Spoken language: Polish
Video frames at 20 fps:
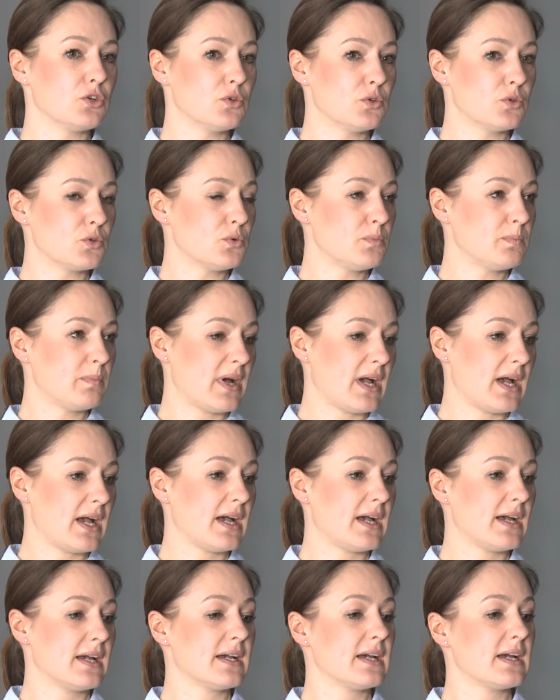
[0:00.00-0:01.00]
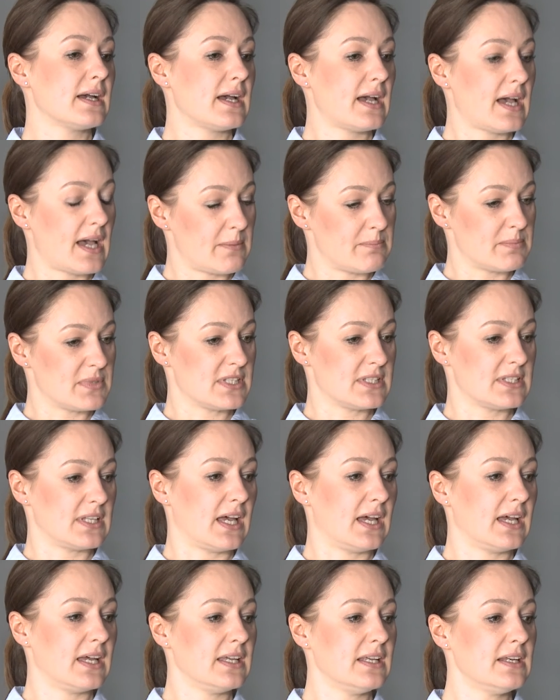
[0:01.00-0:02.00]
Grupa
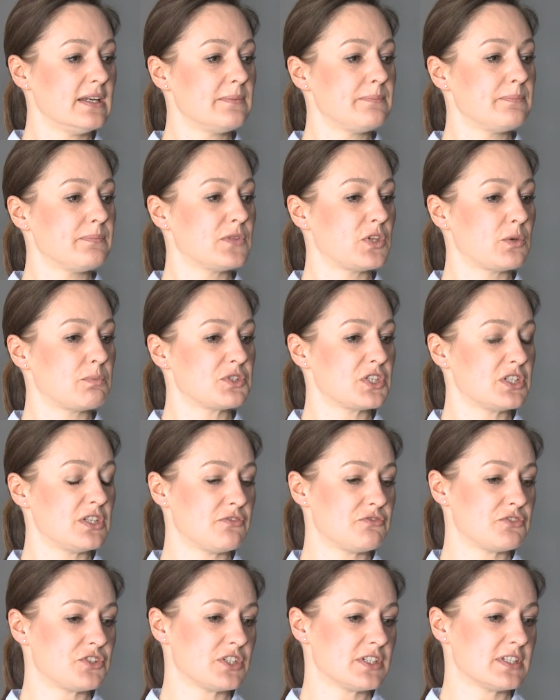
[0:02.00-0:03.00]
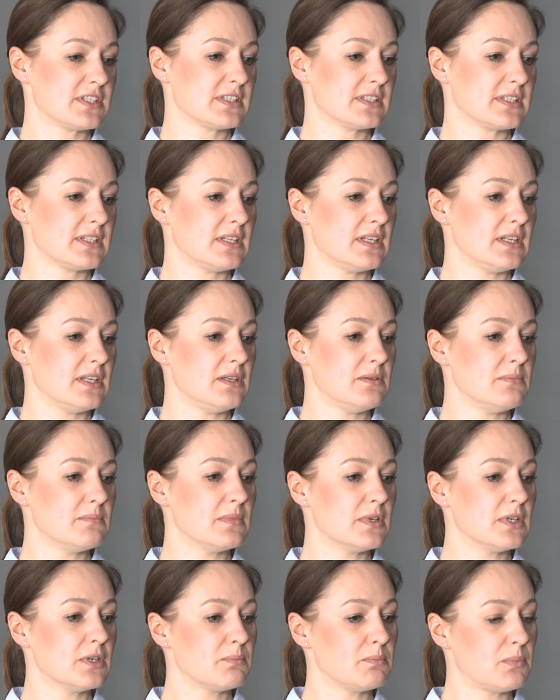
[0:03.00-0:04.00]
Hubstyle to przede
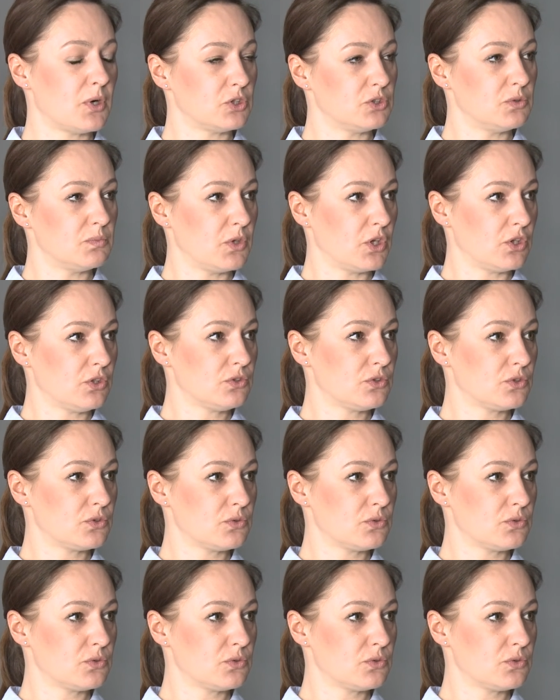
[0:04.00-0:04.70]
wszystkim podmiot,